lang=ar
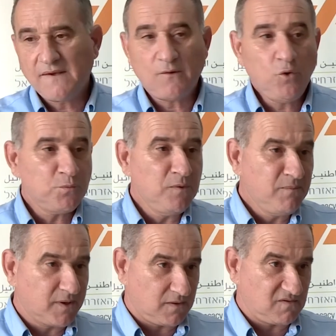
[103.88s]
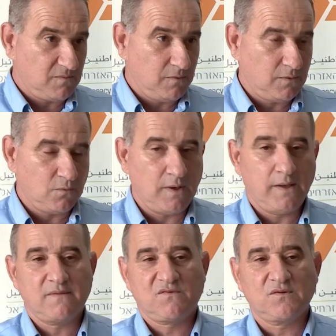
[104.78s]
فإذا الحكم المركزي
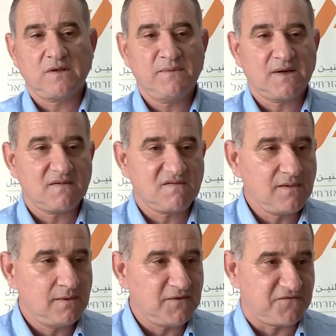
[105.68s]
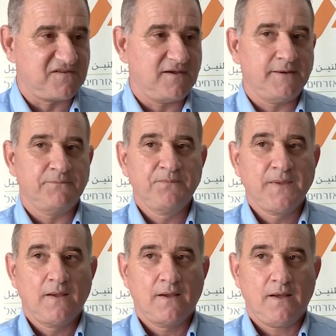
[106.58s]
والسلطة المركزية نفسها
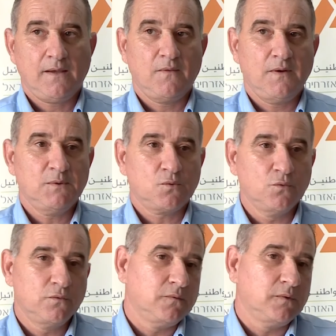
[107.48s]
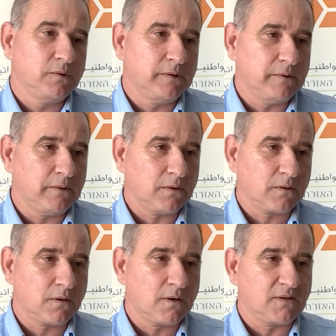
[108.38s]
أحيانا هي بتكون آه،
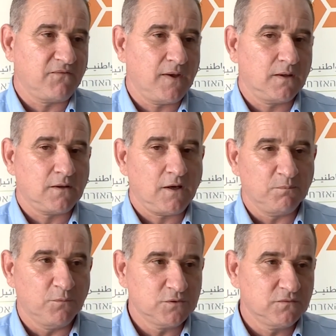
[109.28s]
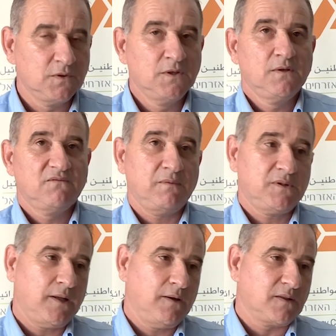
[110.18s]
قراراتها فيها تخبط
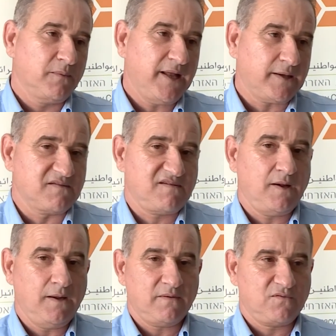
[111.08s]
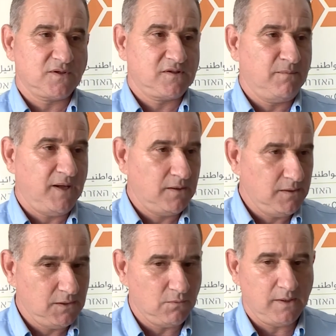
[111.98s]
فبالتالي هذا بينعكس على السلطات
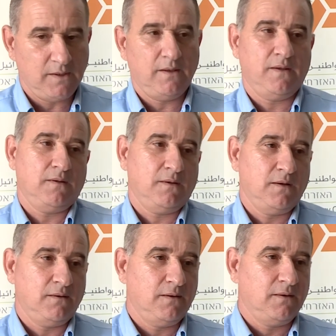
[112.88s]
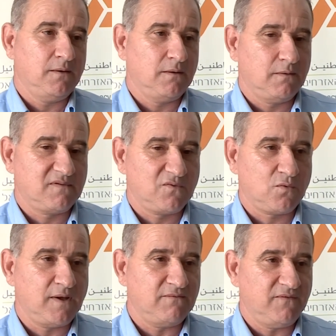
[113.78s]
المحلية وعلى آه،
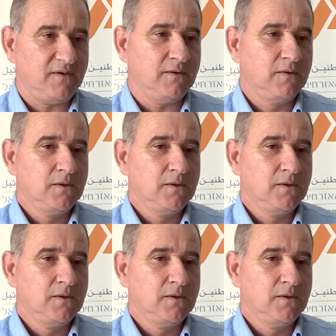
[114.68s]
السكان في